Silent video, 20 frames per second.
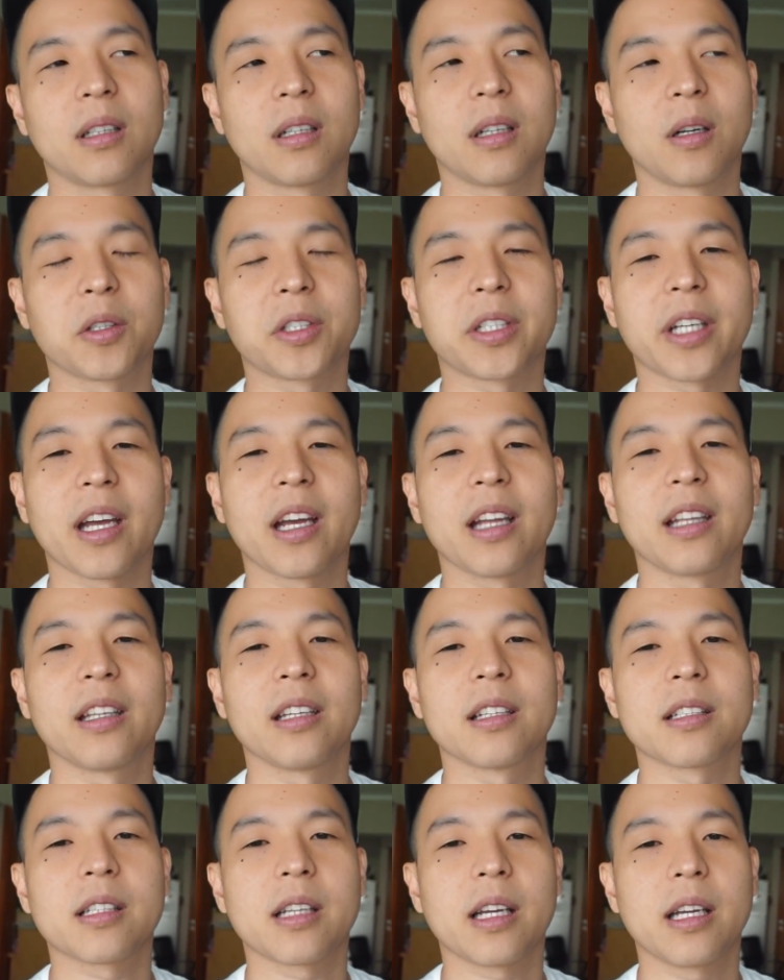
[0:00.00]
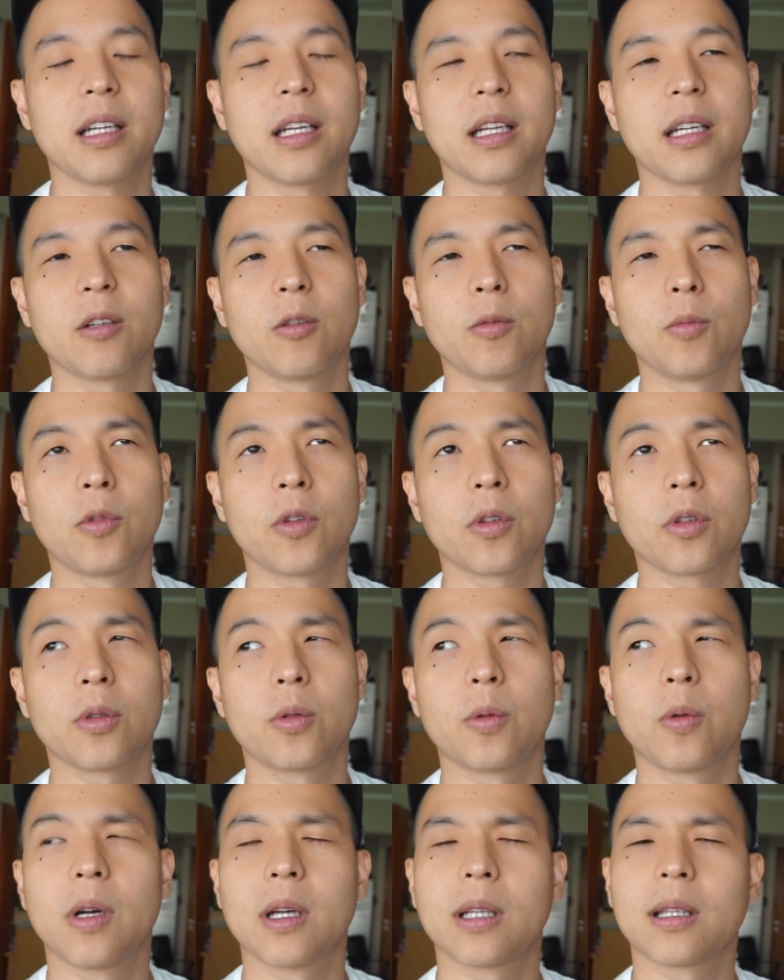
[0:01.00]
ocehannya Sky dari
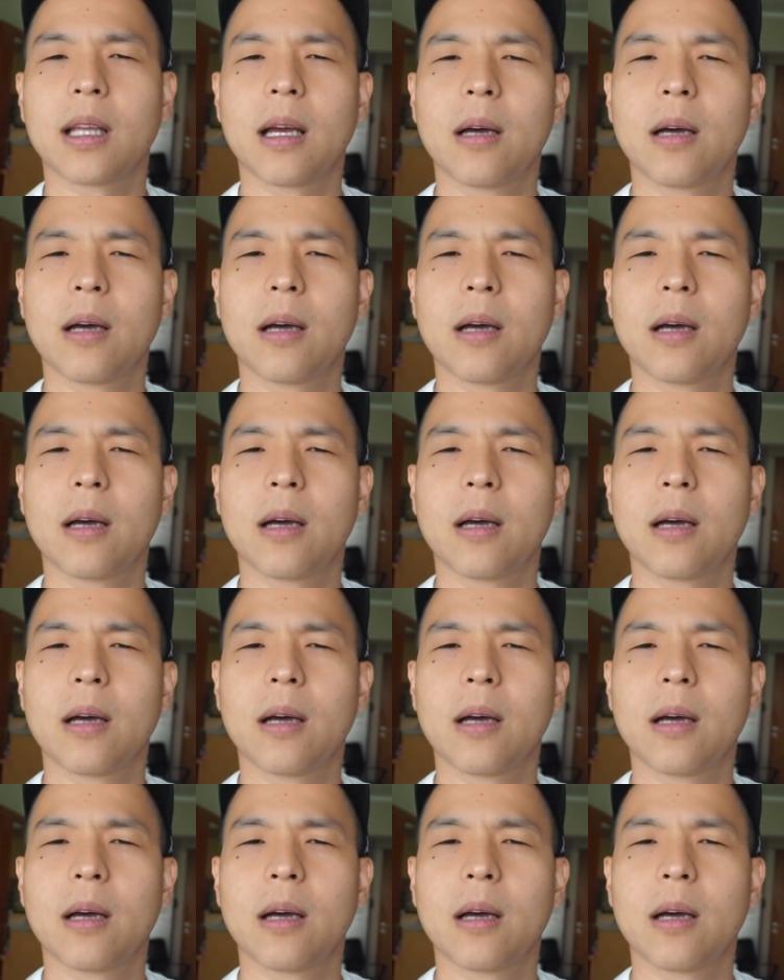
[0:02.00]
umur 2